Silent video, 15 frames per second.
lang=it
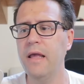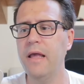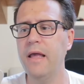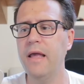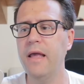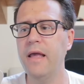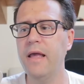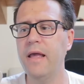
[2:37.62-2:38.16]

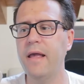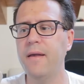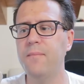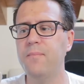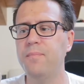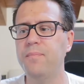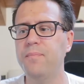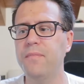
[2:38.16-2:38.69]

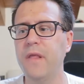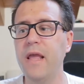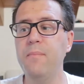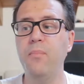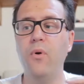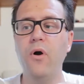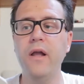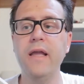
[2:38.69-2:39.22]
Ehm,
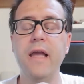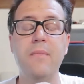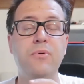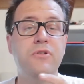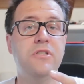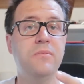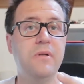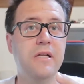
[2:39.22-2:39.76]
e poi è
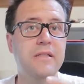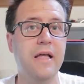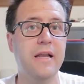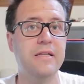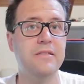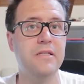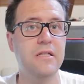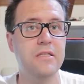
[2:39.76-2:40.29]
possibile
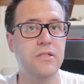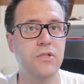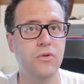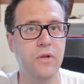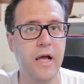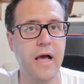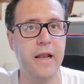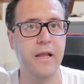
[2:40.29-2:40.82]
andare a
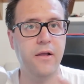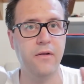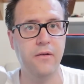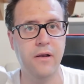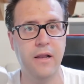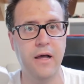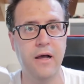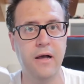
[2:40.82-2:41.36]
selezionare
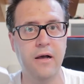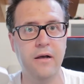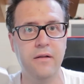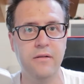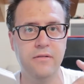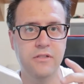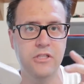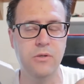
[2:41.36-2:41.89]

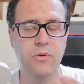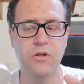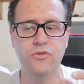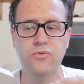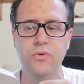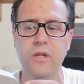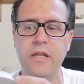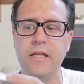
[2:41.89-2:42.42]
la, diciamo, la
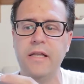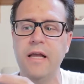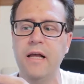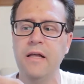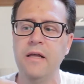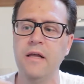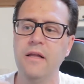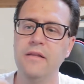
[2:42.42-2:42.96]

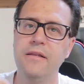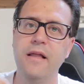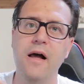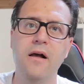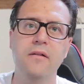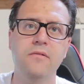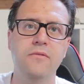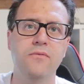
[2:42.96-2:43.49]
suoneria
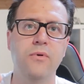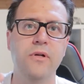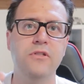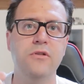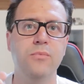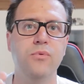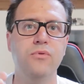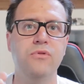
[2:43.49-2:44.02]
da
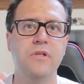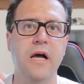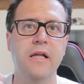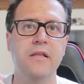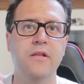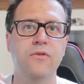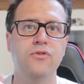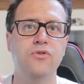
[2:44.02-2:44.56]
questo
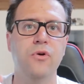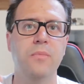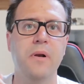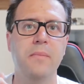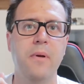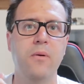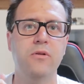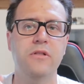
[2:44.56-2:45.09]
pulsante. Sopra
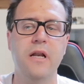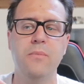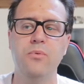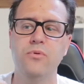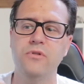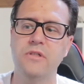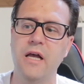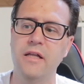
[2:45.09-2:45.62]
abbiamo tre
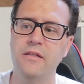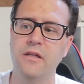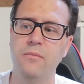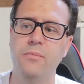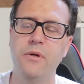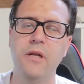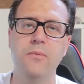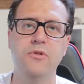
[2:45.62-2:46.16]
pulsanti,
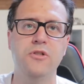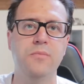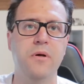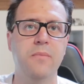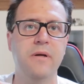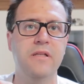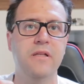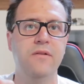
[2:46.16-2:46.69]
il primo ci
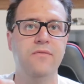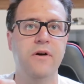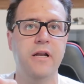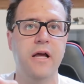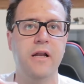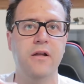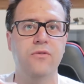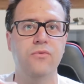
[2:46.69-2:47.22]
permette di
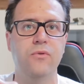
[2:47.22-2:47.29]
variare la